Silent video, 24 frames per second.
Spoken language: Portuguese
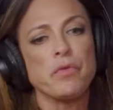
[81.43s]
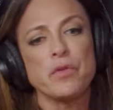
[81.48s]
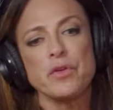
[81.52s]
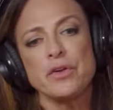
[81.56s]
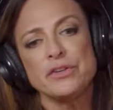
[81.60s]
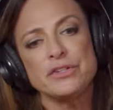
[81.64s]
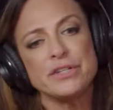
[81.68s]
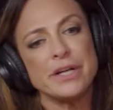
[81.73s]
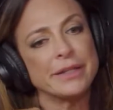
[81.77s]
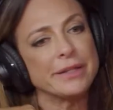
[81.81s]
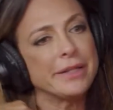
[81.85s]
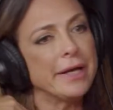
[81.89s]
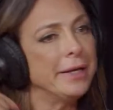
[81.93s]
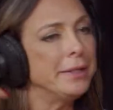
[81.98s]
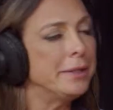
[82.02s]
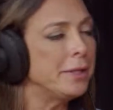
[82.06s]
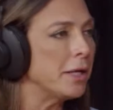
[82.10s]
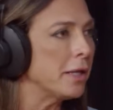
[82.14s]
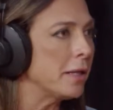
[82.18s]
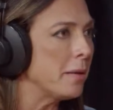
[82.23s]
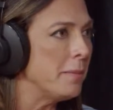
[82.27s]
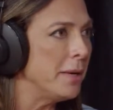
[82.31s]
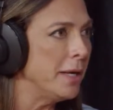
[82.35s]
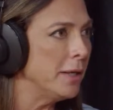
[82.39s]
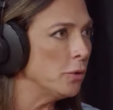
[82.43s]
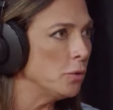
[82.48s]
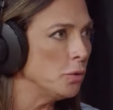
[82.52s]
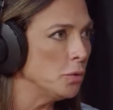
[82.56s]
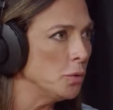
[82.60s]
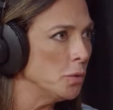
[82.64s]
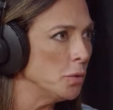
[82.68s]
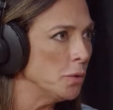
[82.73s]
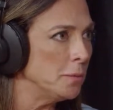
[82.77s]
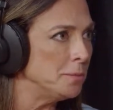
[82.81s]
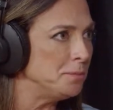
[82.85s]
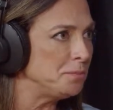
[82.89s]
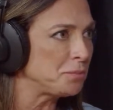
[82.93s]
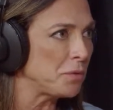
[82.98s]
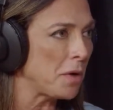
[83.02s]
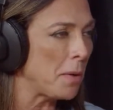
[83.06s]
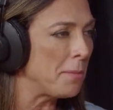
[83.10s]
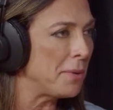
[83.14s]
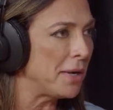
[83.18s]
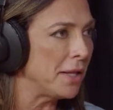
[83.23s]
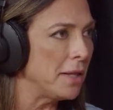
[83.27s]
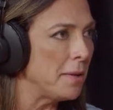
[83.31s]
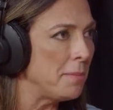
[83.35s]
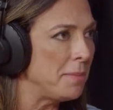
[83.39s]
que já está em tratamento
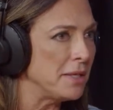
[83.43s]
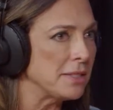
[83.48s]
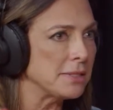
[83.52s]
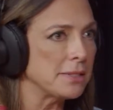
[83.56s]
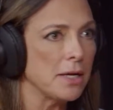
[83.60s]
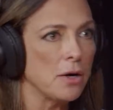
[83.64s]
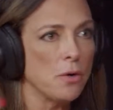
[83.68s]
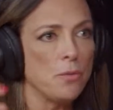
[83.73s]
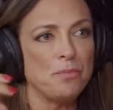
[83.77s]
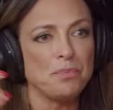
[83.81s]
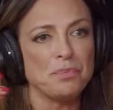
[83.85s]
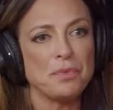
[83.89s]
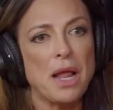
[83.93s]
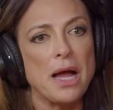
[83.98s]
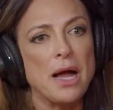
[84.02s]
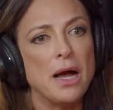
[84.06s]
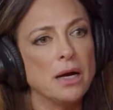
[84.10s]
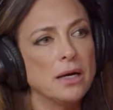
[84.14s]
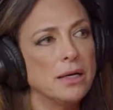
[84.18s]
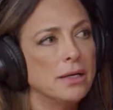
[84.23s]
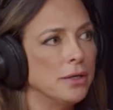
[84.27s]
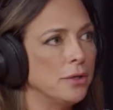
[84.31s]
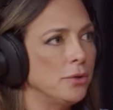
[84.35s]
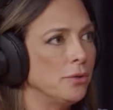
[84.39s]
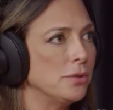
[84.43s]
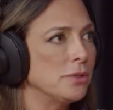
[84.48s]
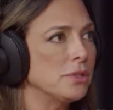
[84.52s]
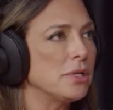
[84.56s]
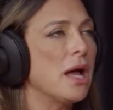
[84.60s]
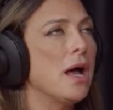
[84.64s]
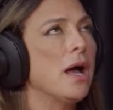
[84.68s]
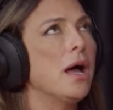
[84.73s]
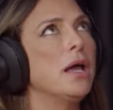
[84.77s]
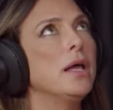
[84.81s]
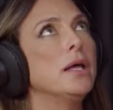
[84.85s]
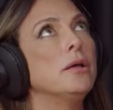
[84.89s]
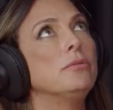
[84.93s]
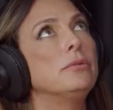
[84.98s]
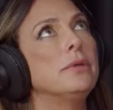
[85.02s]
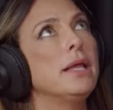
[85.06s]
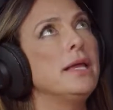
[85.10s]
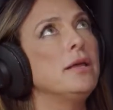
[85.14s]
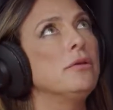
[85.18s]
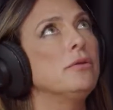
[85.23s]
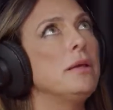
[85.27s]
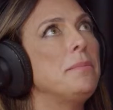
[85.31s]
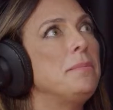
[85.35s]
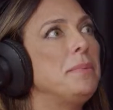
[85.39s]
para depressão há anos. Ah, eu
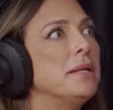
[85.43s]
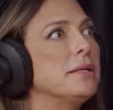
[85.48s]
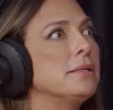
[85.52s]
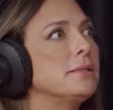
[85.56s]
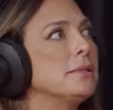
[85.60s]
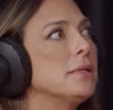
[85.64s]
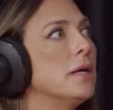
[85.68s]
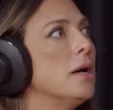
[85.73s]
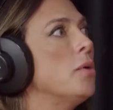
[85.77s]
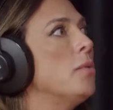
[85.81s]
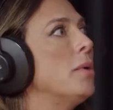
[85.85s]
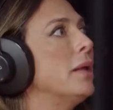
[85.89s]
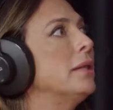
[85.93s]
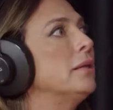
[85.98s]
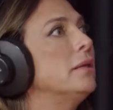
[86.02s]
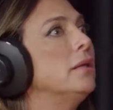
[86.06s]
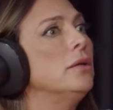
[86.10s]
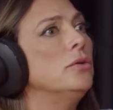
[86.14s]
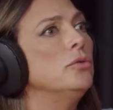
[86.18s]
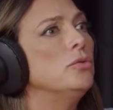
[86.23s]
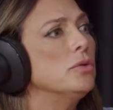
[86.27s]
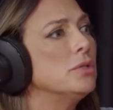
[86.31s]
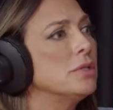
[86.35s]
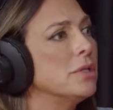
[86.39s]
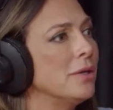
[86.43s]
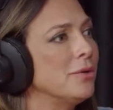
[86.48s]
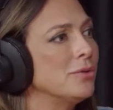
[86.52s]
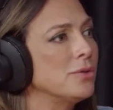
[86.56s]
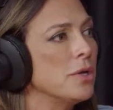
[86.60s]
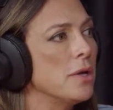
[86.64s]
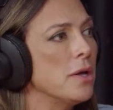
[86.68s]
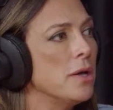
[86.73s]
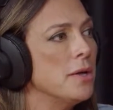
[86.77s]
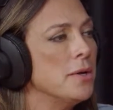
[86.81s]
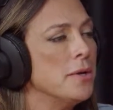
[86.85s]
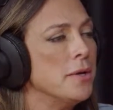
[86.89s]
tenho depressão há tantos anos.